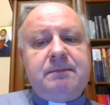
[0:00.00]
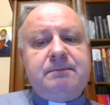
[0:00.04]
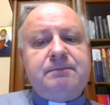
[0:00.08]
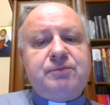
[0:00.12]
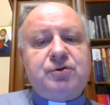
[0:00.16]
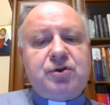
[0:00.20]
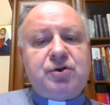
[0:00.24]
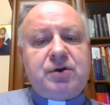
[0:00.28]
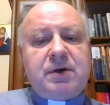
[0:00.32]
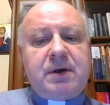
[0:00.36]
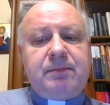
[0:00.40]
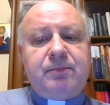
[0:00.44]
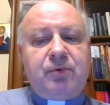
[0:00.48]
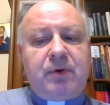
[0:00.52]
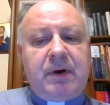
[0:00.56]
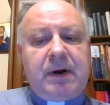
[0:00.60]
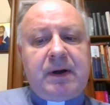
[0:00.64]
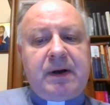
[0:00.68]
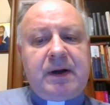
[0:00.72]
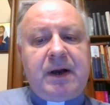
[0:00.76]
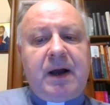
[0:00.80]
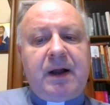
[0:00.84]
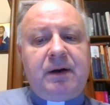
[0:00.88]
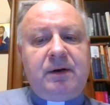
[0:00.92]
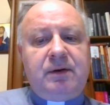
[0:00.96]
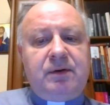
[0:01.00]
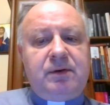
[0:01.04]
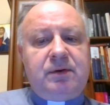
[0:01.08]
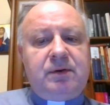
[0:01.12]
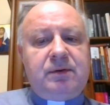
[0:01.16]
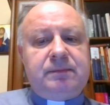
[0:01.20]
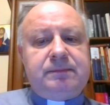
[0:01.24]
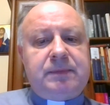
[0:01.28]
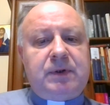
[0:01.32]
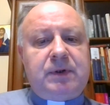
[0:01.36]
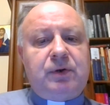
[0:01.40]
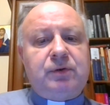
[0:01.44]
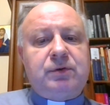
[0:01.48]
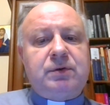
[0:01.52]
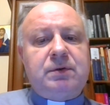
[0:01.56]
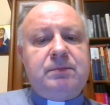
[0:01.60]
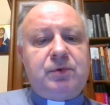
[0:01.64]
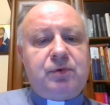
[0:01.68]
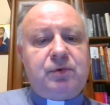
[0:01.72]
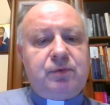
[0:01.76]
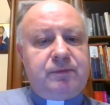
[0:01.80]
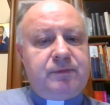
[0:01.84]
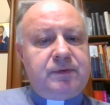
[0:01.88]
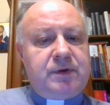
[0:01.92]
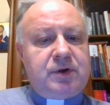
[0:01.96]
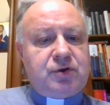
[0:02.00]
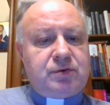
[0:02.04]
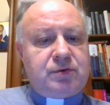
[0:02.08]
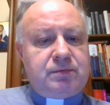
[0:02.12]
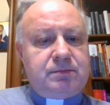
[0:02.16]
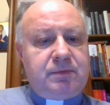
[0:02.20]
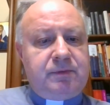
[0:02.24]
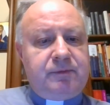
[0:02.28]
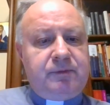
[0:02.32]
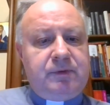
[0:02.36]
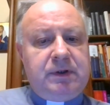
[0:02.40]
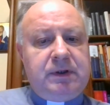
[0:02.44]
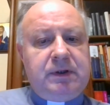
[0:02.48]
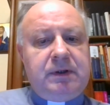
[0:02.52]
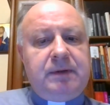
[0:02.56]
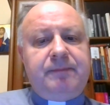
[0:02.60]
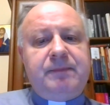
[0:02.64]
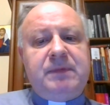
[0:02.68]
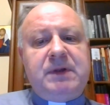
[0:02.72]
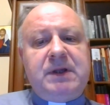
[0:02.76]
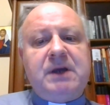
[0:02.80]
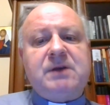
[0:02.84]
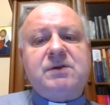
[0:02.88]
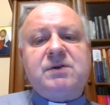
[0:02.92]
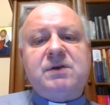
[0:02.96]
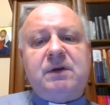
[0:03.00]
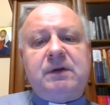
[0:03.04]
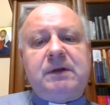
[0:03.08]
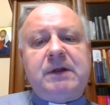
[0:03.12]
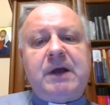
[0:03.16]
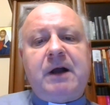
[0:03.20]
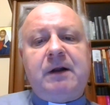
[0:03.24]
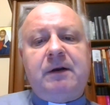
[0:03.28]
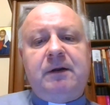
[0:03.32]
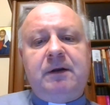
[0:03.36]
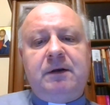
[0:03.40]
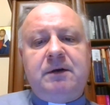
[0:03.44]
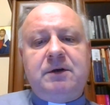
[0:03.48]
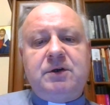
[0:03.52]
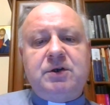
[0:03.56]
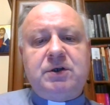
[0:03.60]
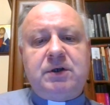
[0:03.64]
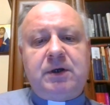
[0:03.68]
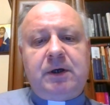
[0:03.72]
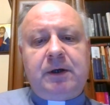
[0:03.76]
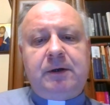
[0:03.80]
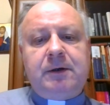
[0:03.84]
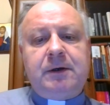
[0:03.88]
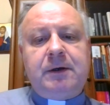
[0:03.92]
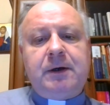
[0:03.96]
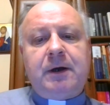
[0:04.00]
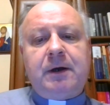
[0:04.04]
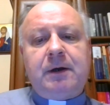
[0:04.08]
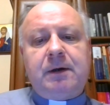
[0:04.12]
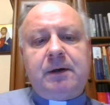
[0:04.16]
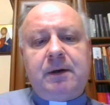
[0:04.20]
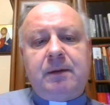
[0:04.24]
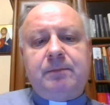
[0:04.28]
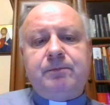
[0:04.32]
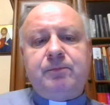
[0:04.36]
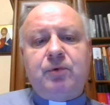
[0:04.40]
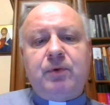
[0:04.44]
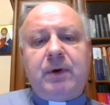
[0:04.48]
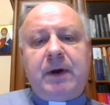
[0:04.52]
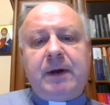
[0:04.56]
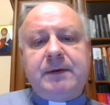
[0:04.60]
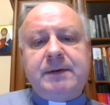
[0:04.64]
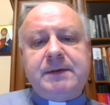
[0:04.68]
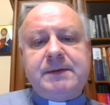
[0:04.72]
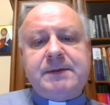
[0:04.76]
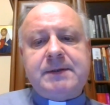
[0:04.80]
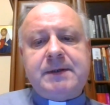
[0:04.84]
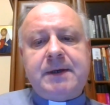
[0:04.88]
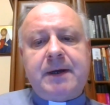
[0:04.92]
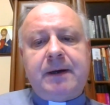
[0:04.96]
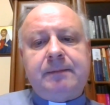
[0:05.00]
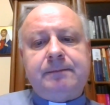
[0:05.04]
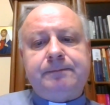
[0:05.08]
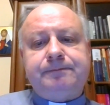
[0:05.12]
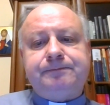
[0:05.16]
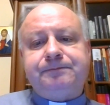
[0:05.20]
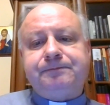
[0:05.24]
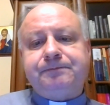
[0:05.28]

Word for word: przebłagalną. O tym również mówi nieco dalej Księga Kapłańska.